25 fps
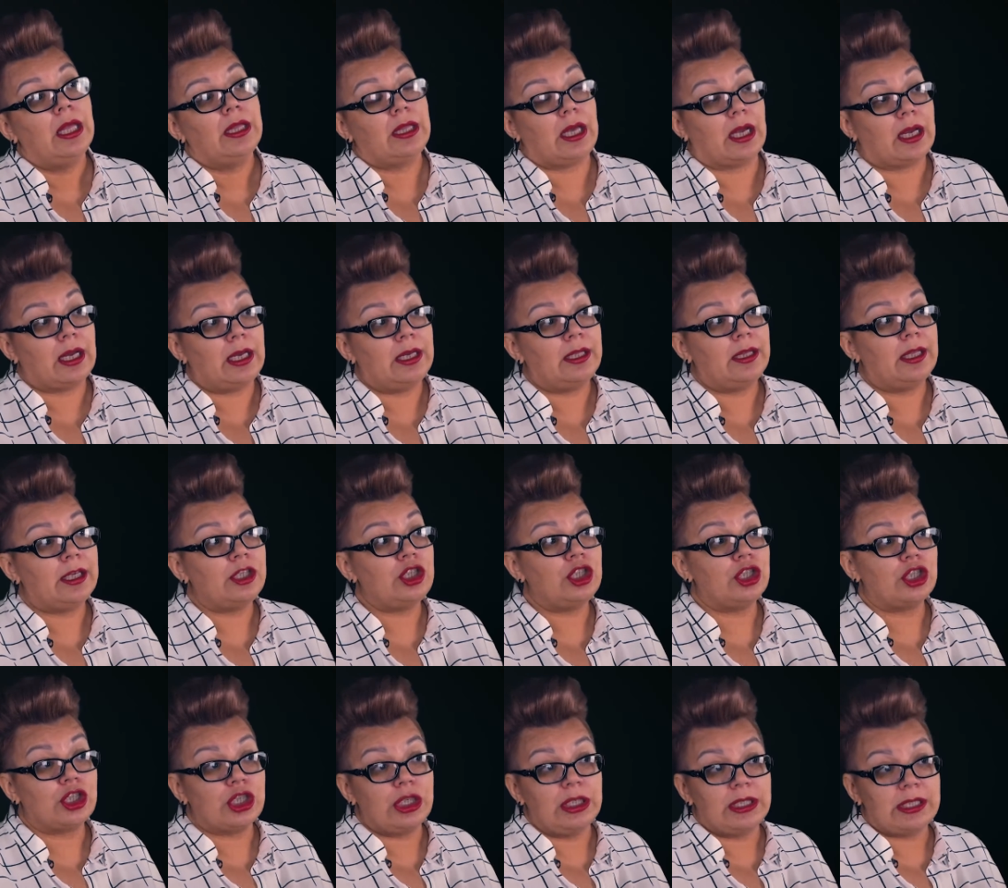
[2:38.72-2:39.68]
Так или
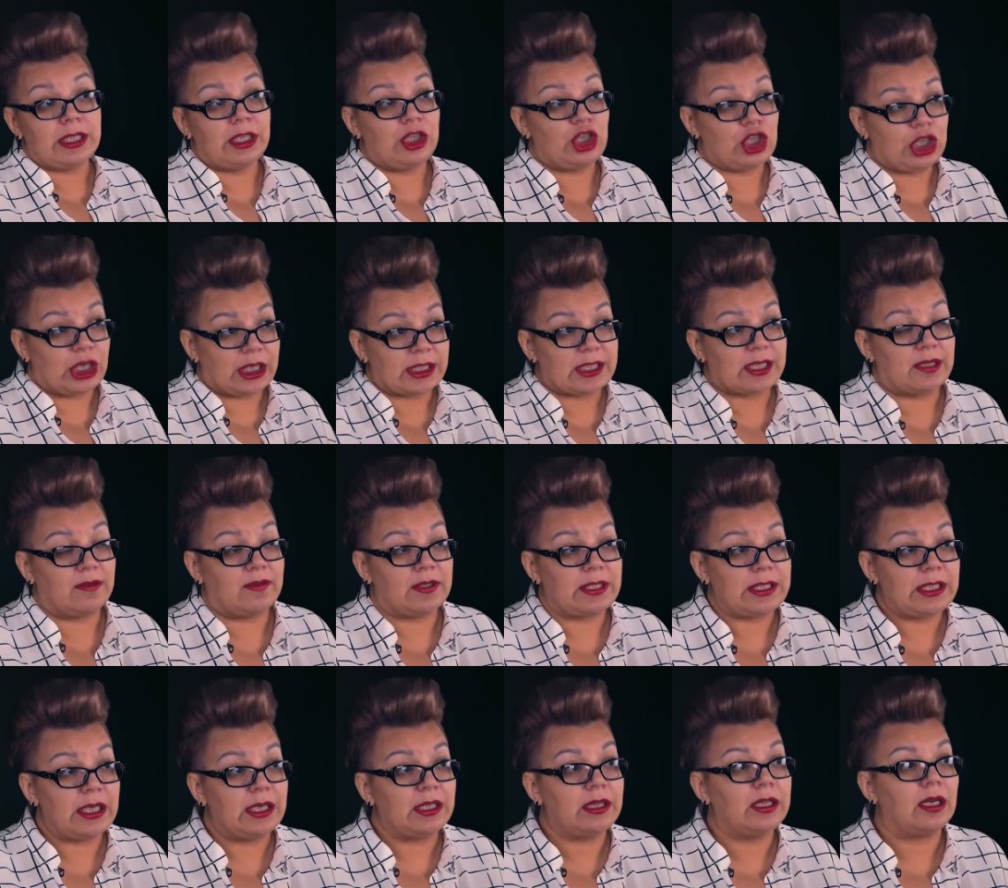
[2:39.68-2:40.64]
иначе, жильцы частного
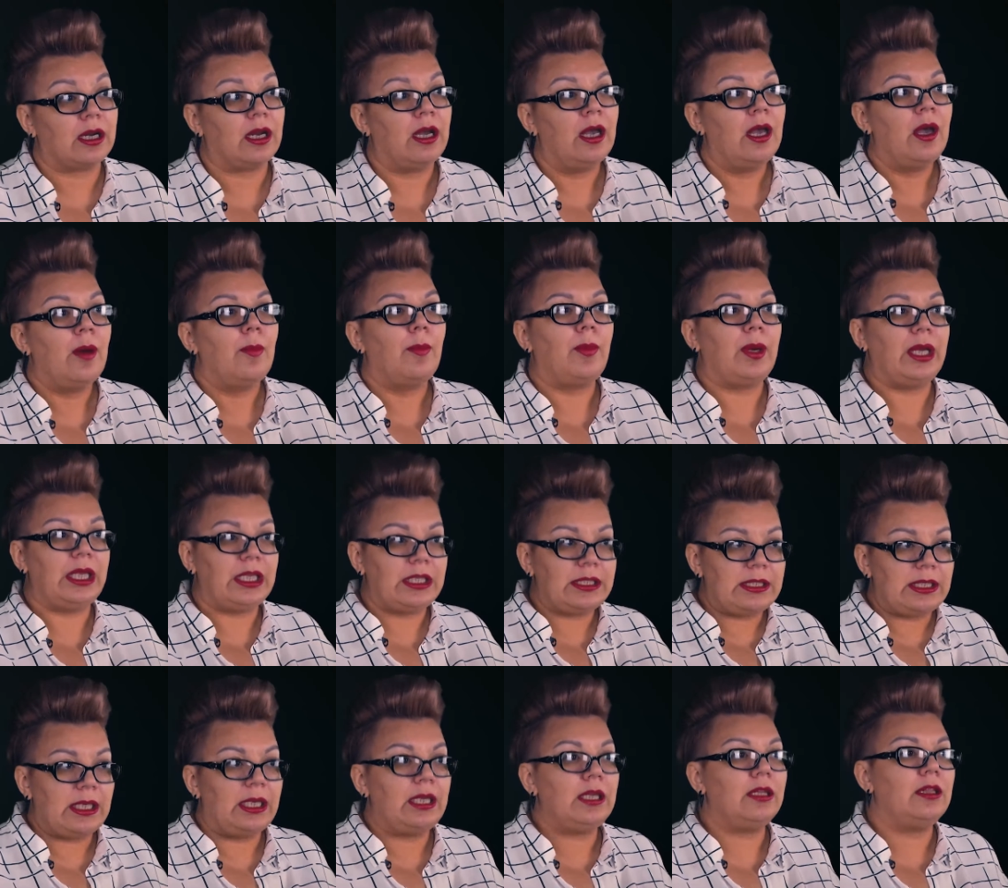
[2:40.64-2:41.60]
сектора, по
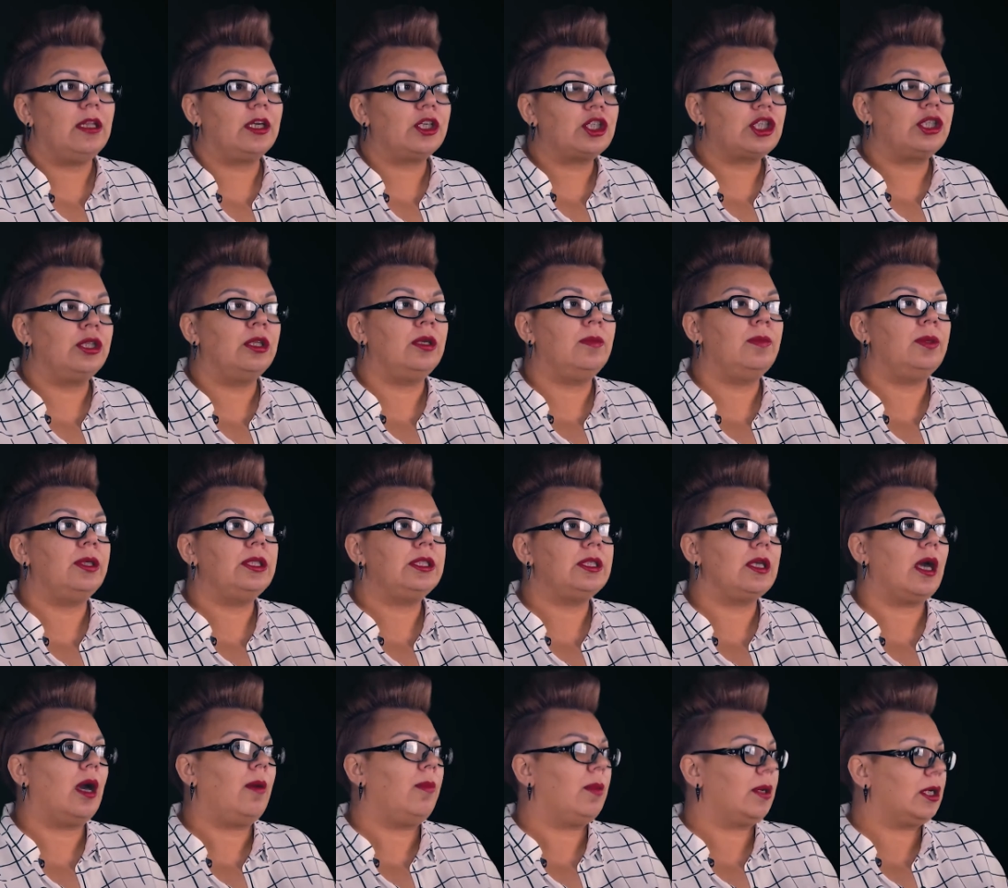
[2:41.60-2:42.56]
идее, должны
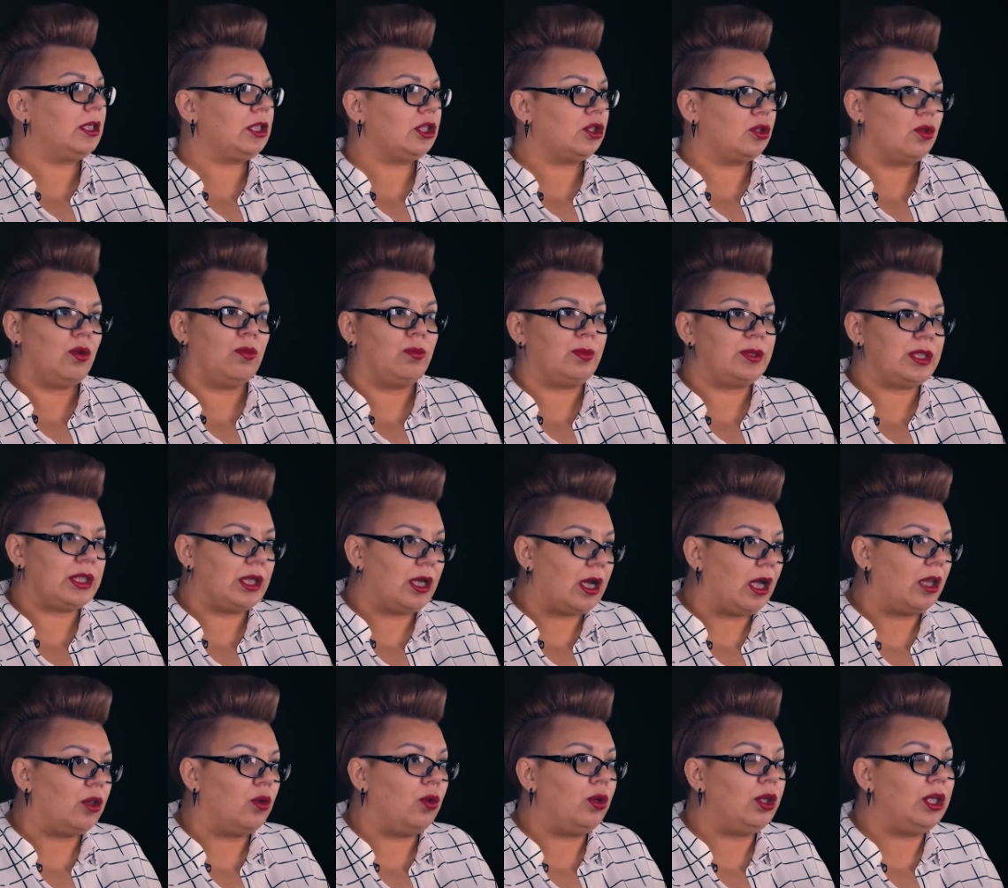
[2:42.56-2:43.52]
быть образцом
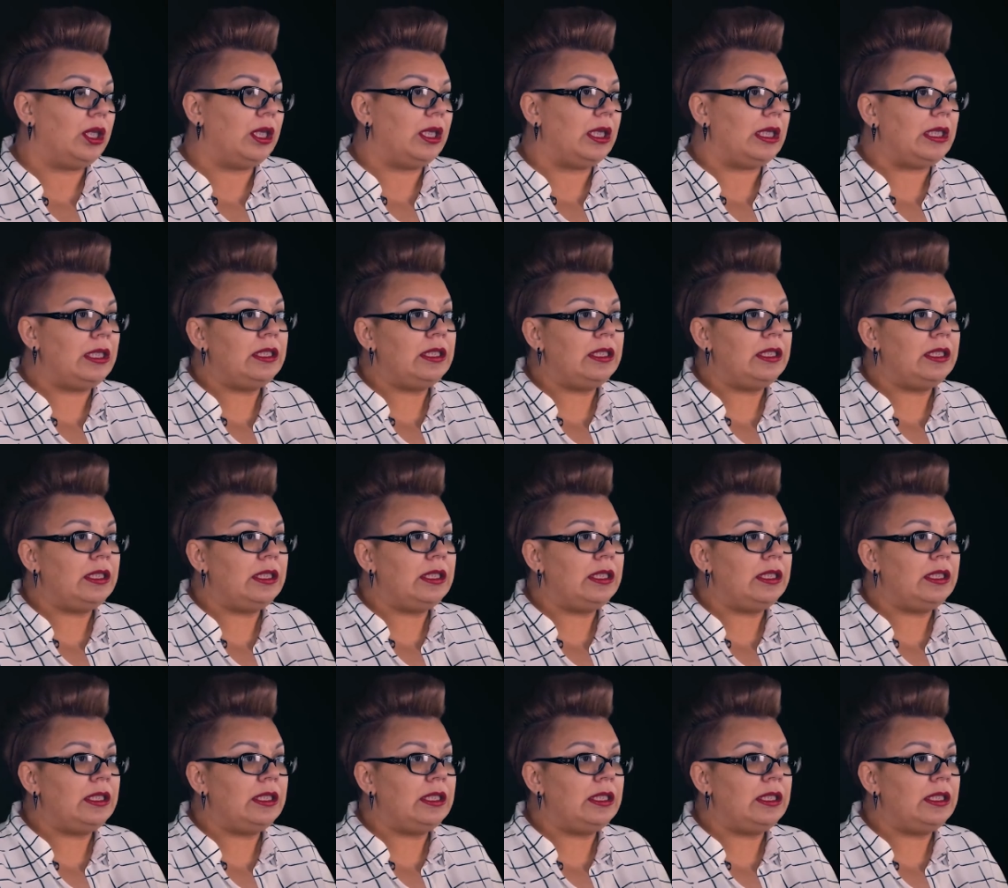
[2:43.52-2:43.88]
психологии,